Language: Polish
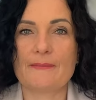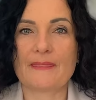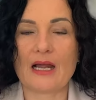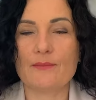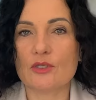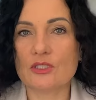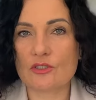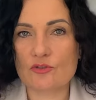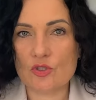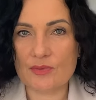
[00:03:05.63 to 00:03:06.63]
albo innej
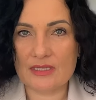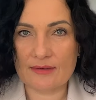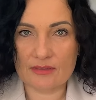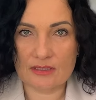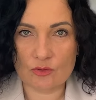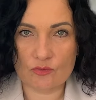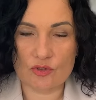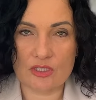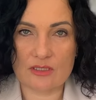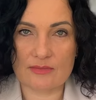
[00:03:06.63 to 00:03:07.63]
osobie nawet na
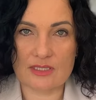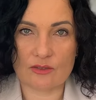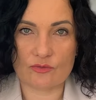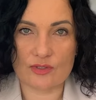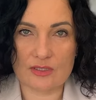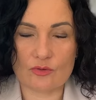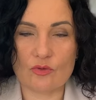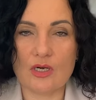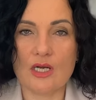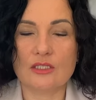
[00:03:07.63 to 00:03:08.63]
równorzędnym
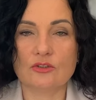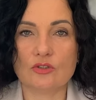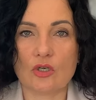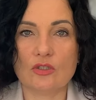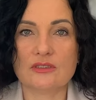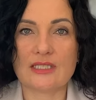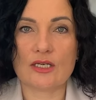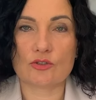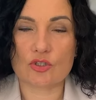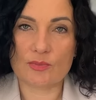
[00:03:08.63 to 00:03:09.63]
stanowisku, to ta
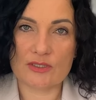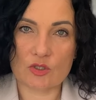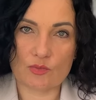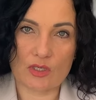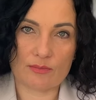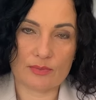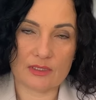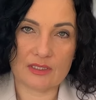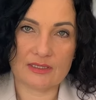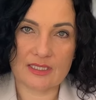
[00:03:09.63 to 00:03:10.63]
osoba
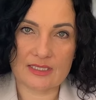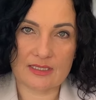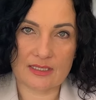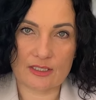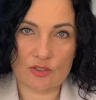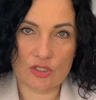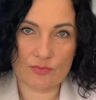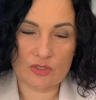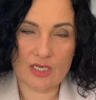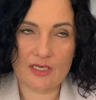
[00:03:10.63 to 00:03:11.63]
zrobiłaby te zadania
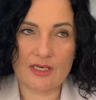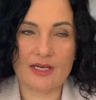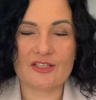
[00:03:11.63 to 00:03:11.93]
szybciej.